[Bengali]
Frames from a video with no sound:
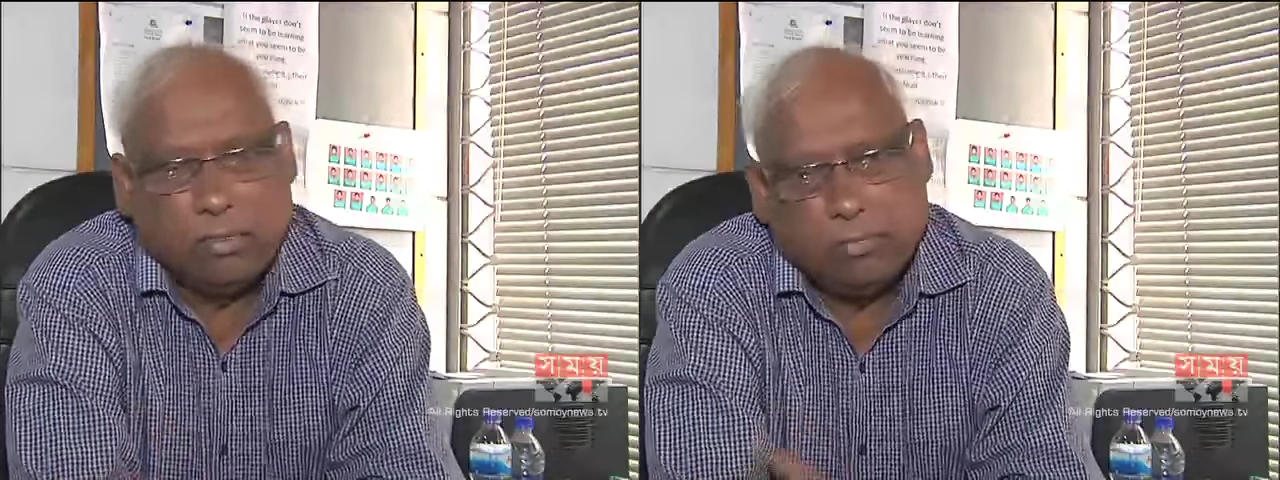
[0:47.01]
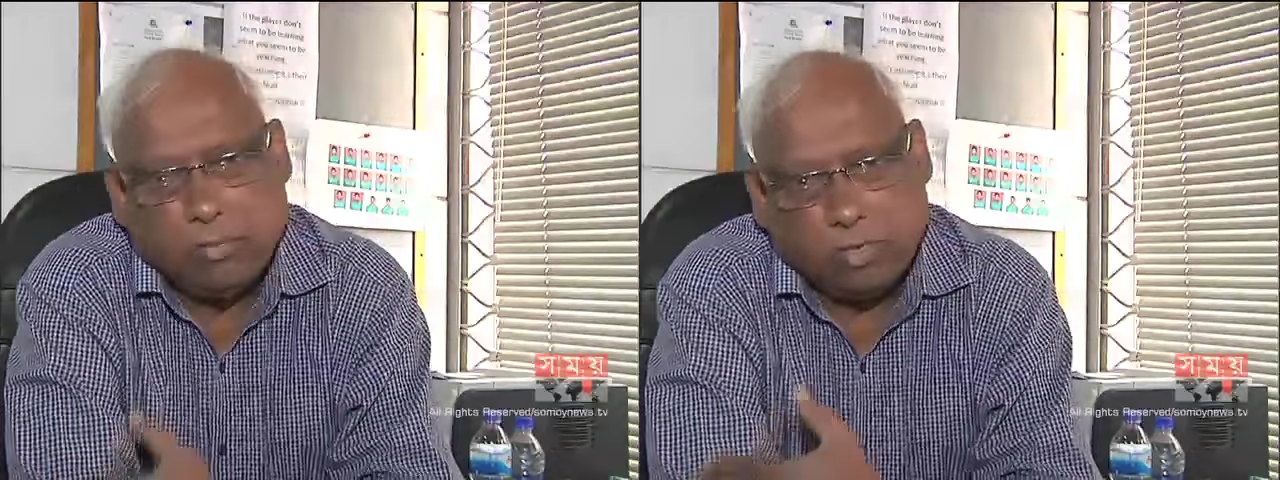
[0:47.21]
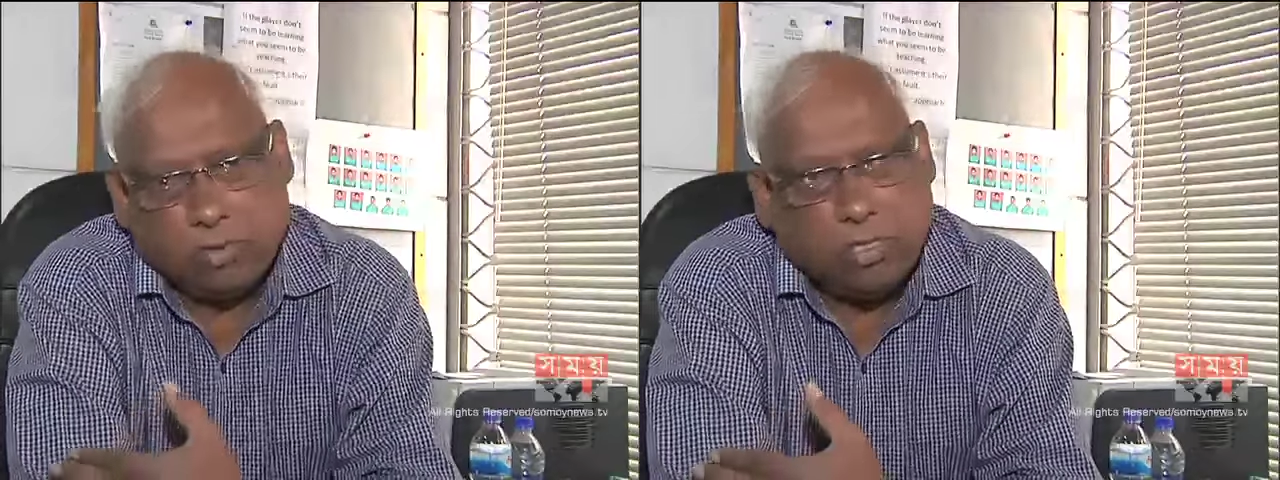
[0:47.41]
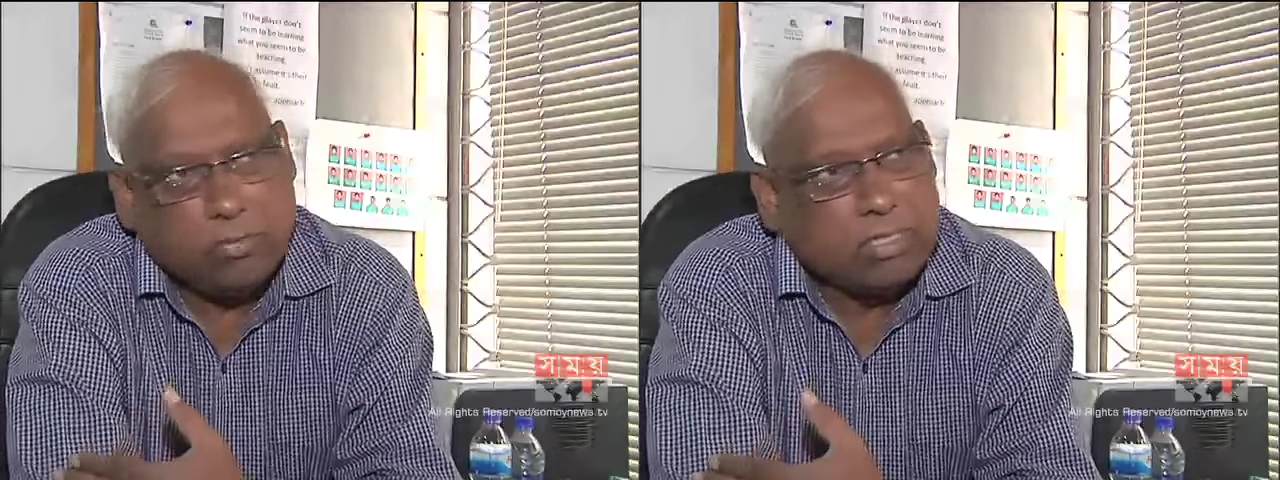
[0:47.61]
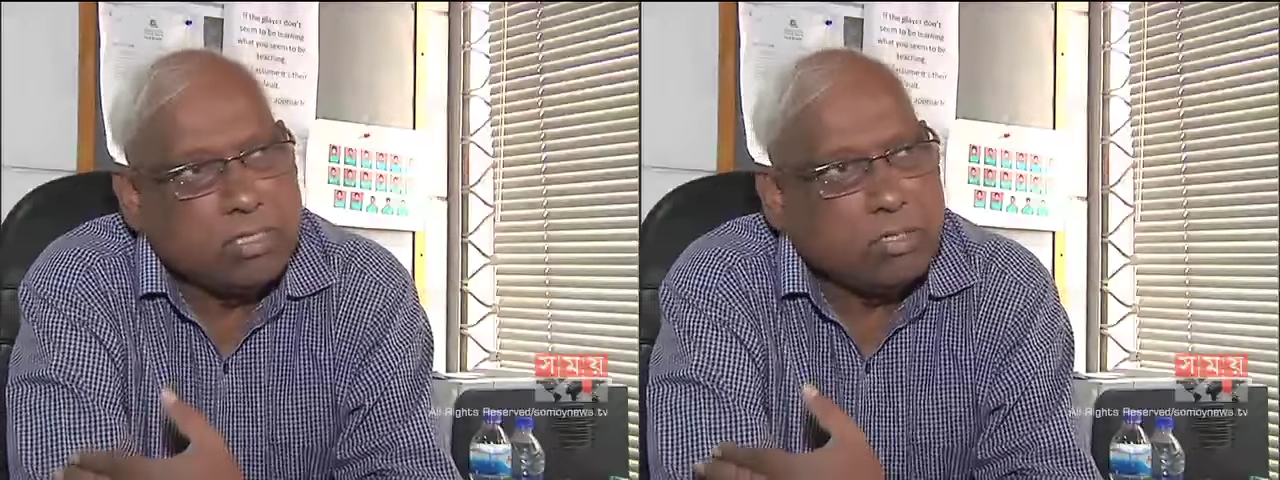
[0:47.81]
হয়তো অনেক
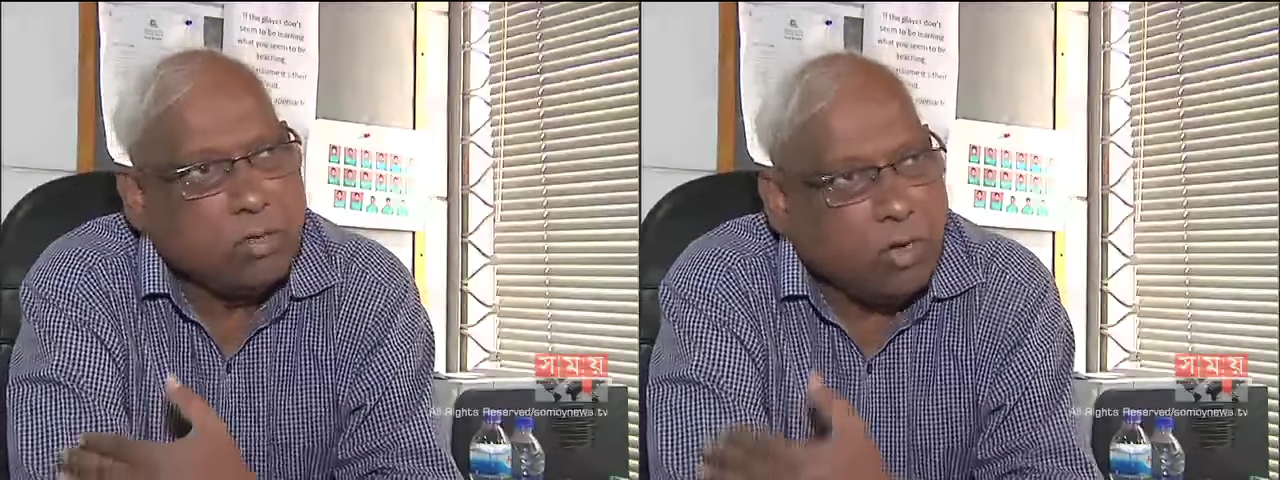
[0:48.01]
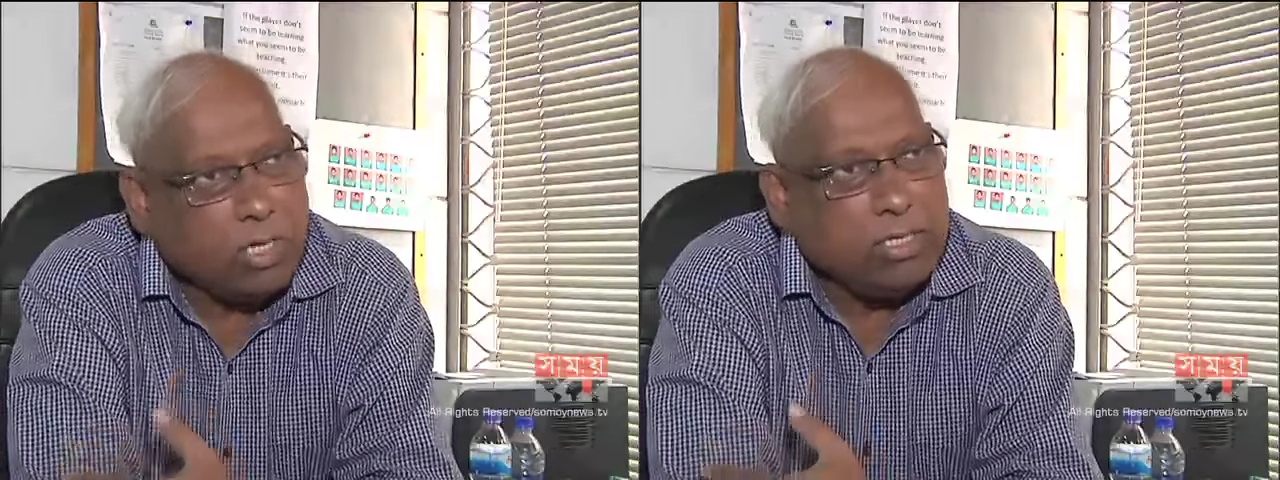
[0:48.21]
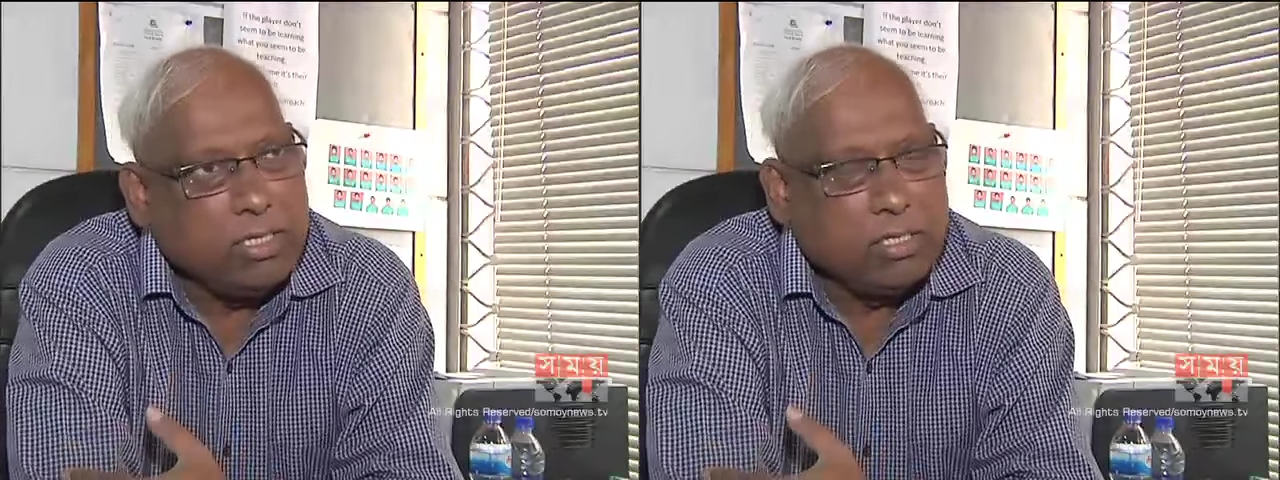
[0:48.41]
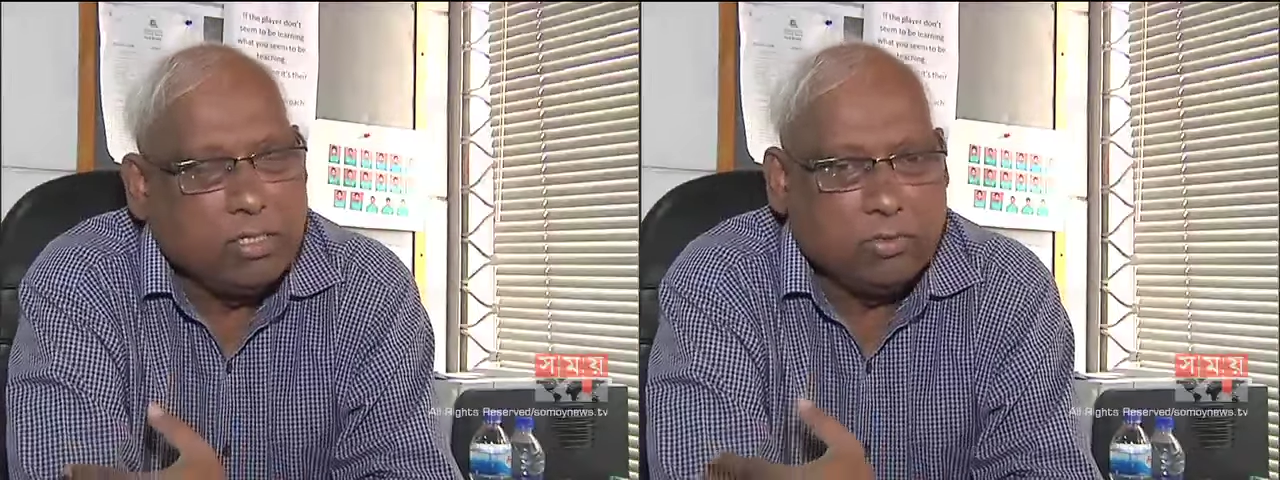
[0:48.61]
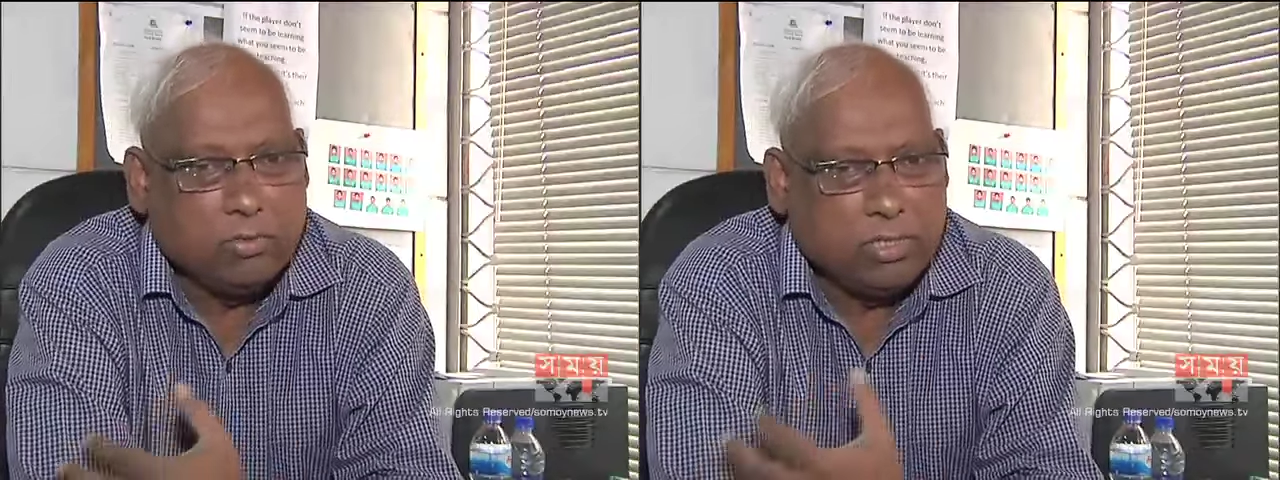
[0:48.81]
বেশি রান হয়নি
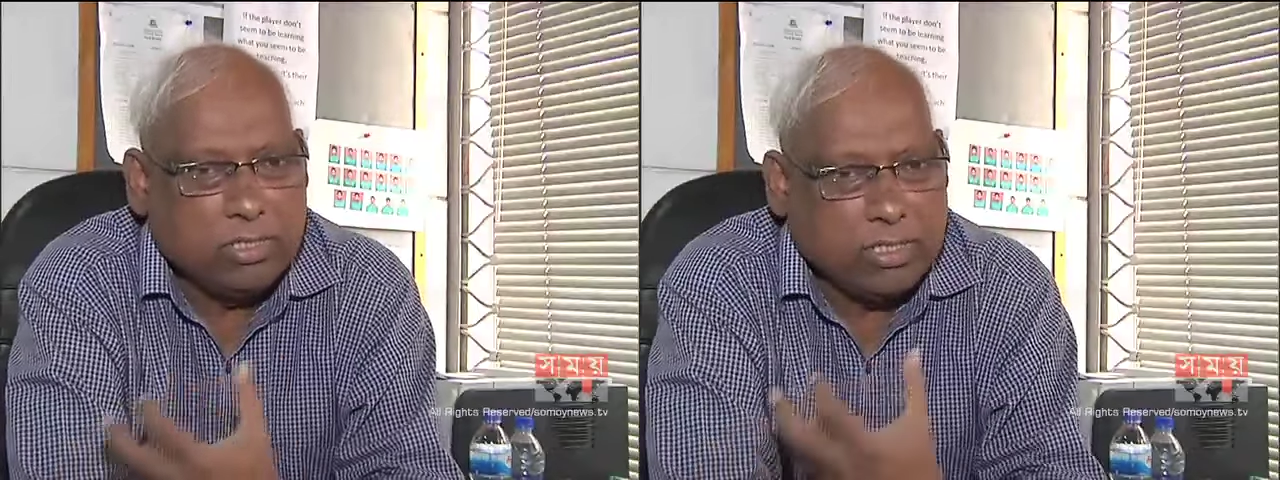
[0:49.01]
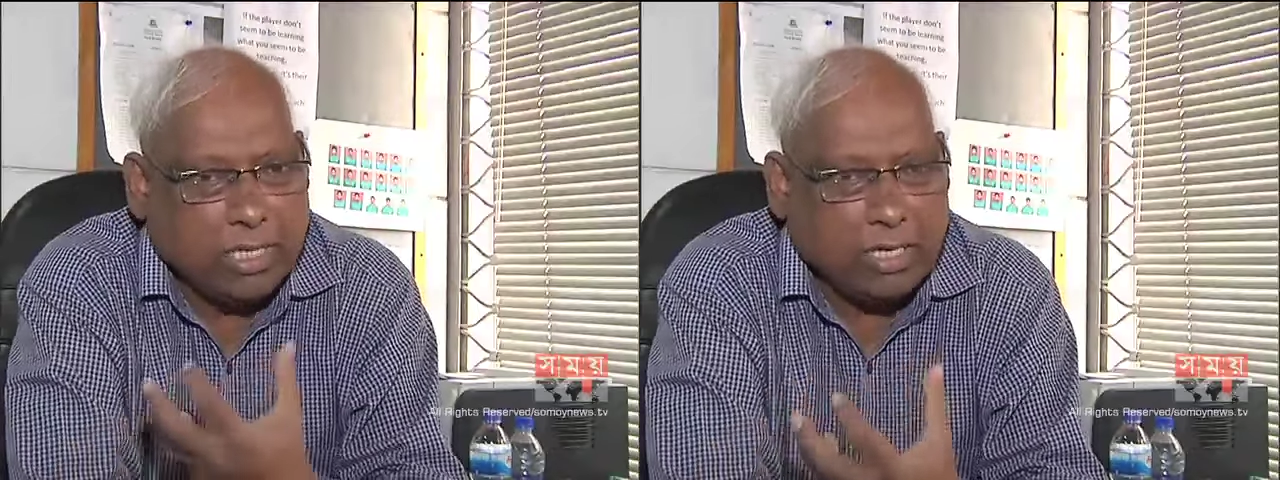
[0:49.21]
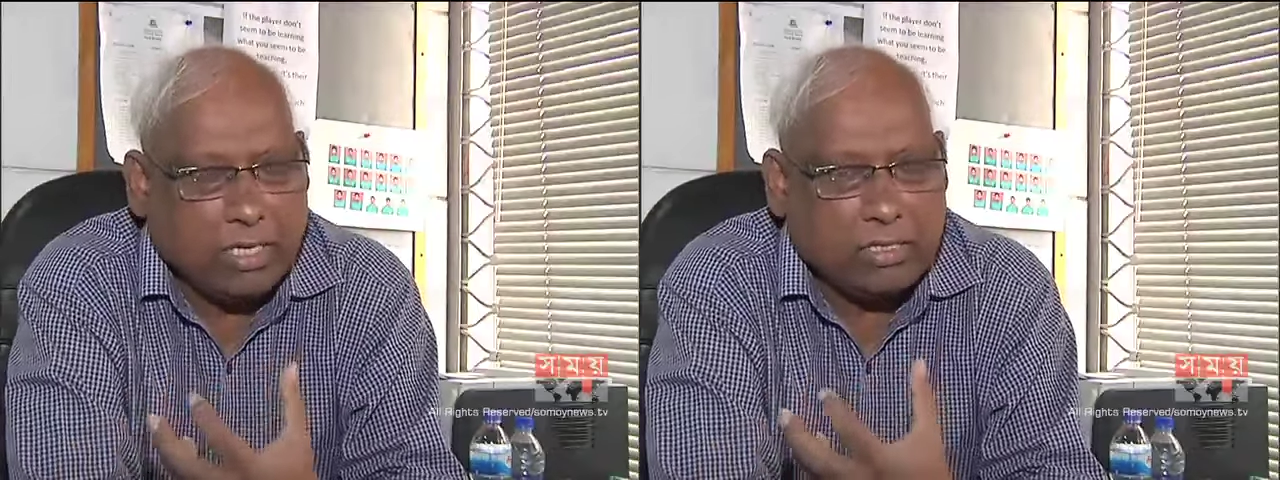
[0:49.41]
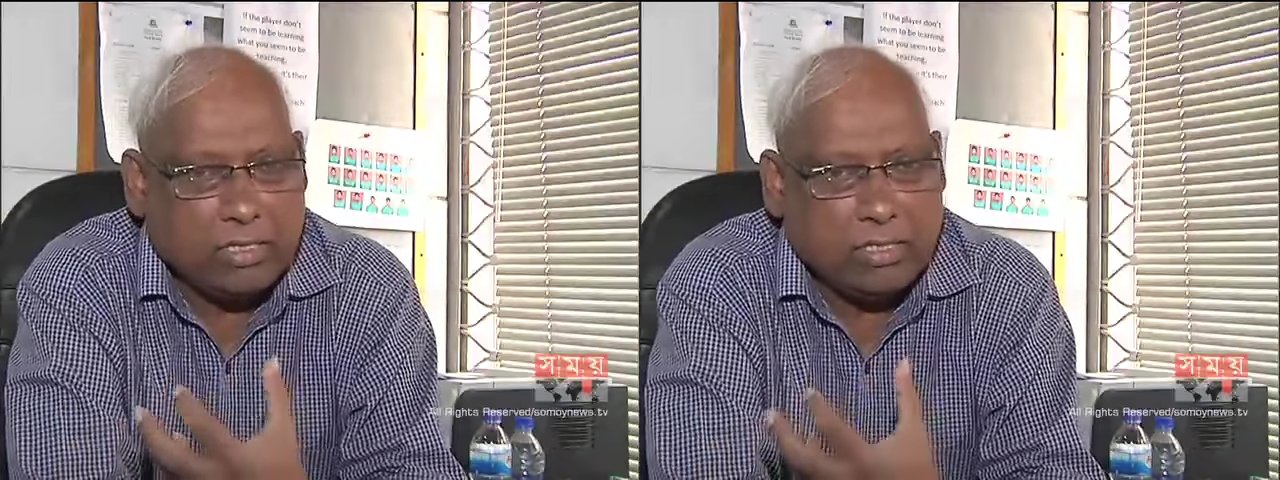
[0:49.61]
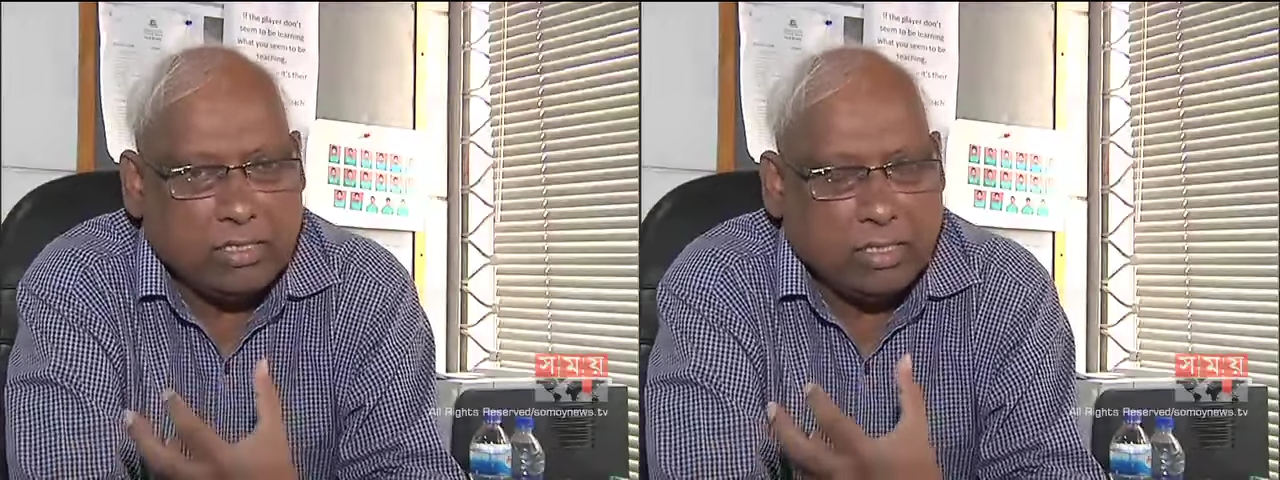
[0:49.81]
কিন্তু ওই যে খেলার যেই